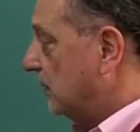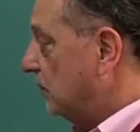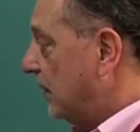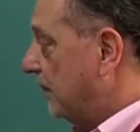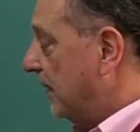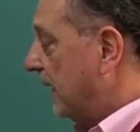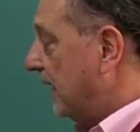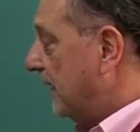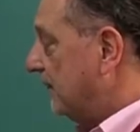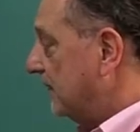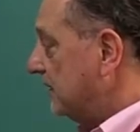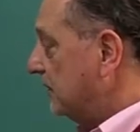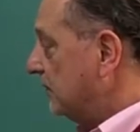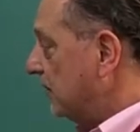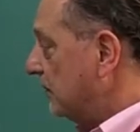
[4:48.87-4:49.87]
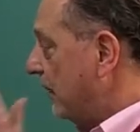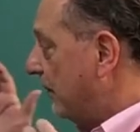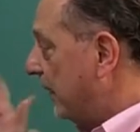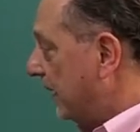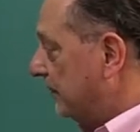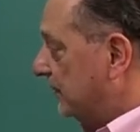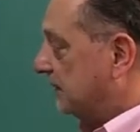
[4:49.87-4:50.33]
com a palavra dizendo que é uma
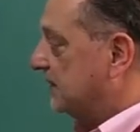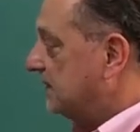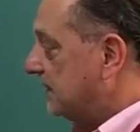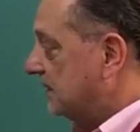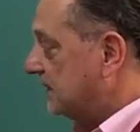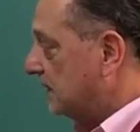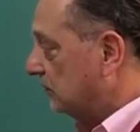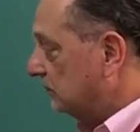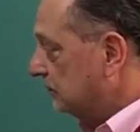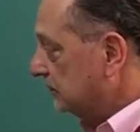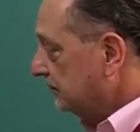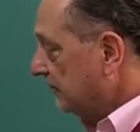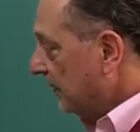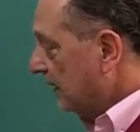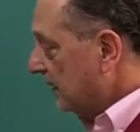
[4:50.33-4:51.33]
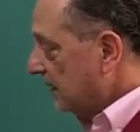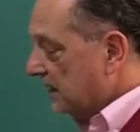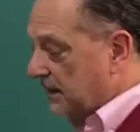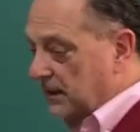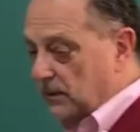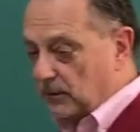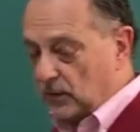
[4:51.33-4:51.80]
parametrização.
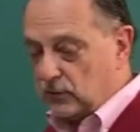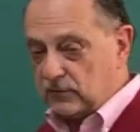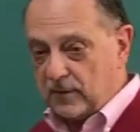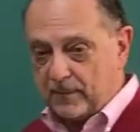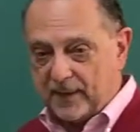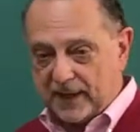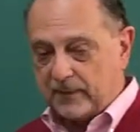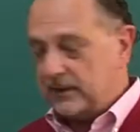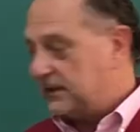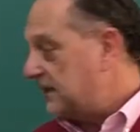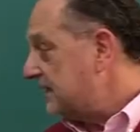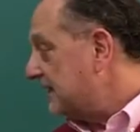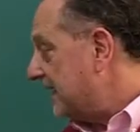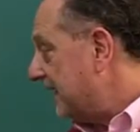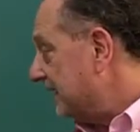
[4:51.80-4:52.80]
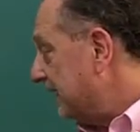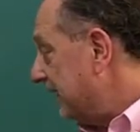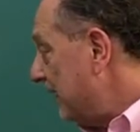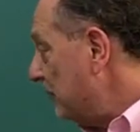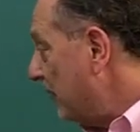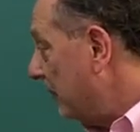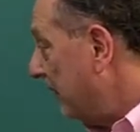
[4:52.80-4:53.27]
Uma curva parametrizada
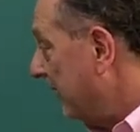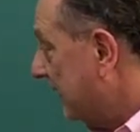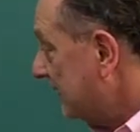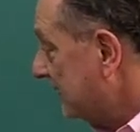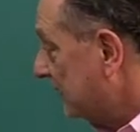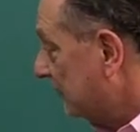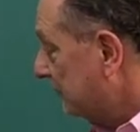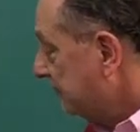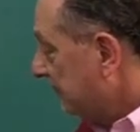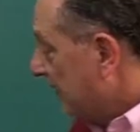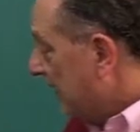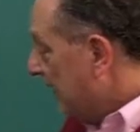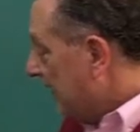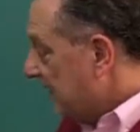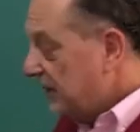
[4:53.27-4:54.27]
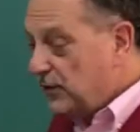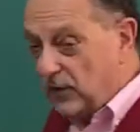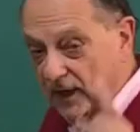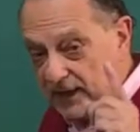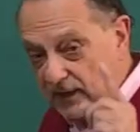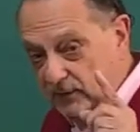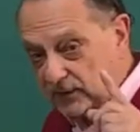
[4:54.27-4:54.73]
é uma aplicação. E
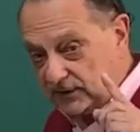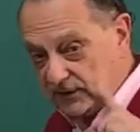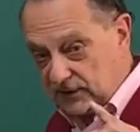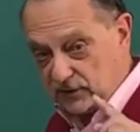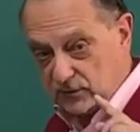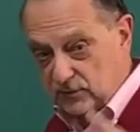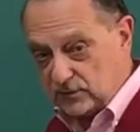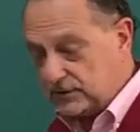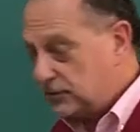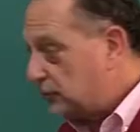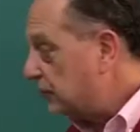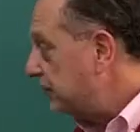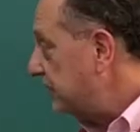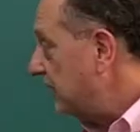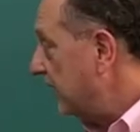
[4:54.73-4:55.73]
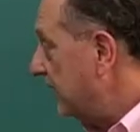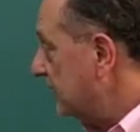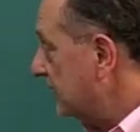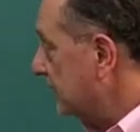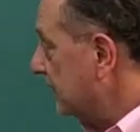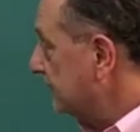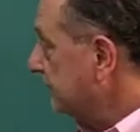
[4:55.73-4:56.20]
olha outra
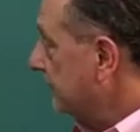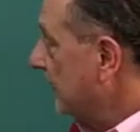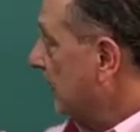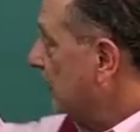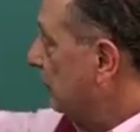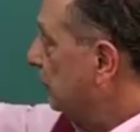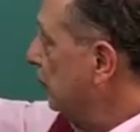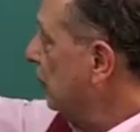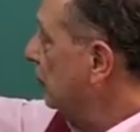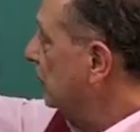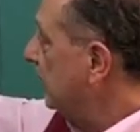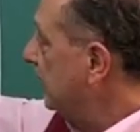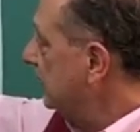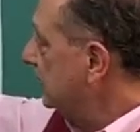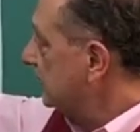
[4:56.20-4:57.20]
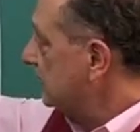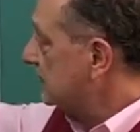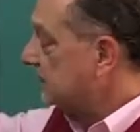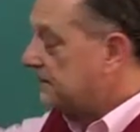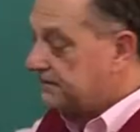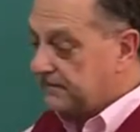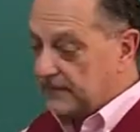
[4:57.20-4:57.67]
sutileza. Para
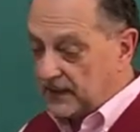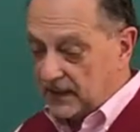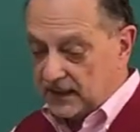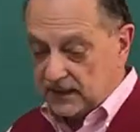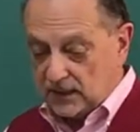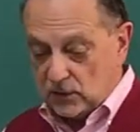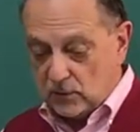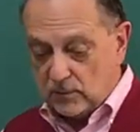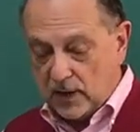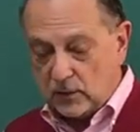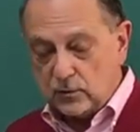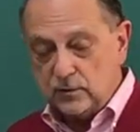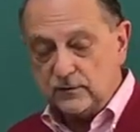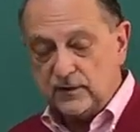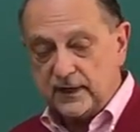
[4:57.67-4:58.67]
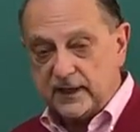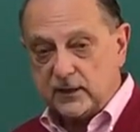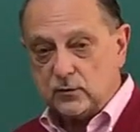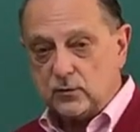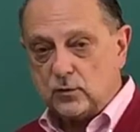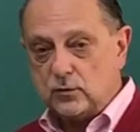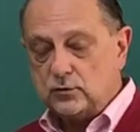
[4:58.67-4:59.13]
Euclides, uma curva era
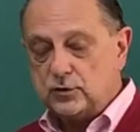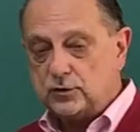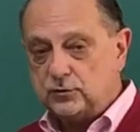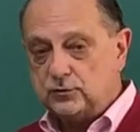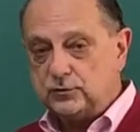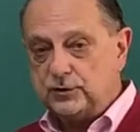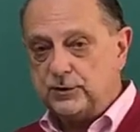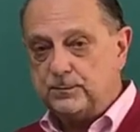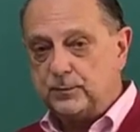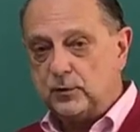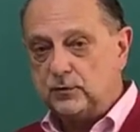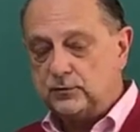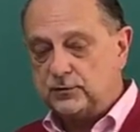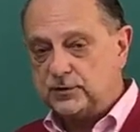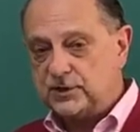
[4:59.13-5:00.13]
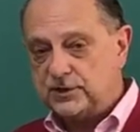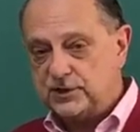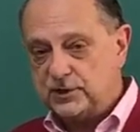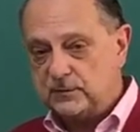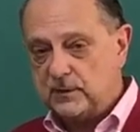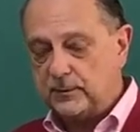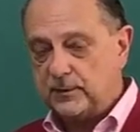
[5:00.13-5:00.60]
o conjunto de pontos que
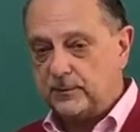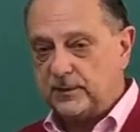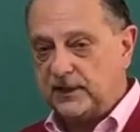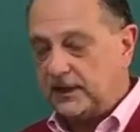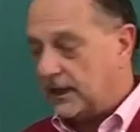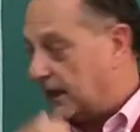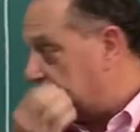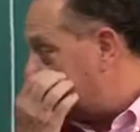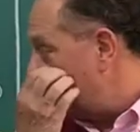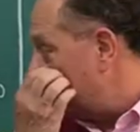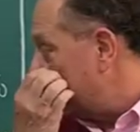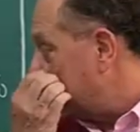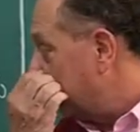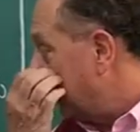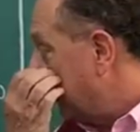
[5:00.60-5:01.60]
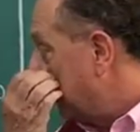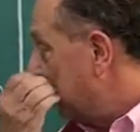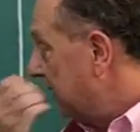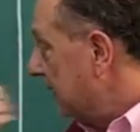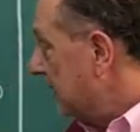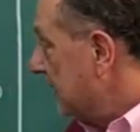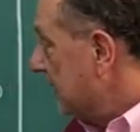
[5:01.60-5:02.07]
tinha uma propriedade.
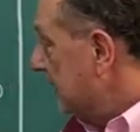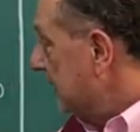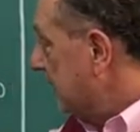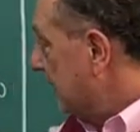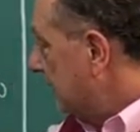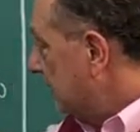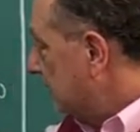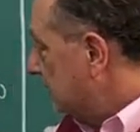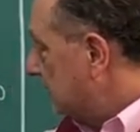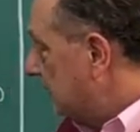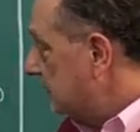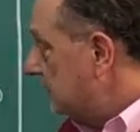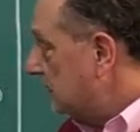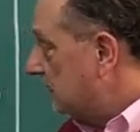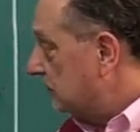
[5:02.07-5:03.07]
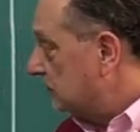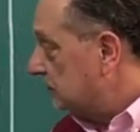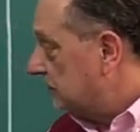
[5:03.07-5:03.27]
Na tradição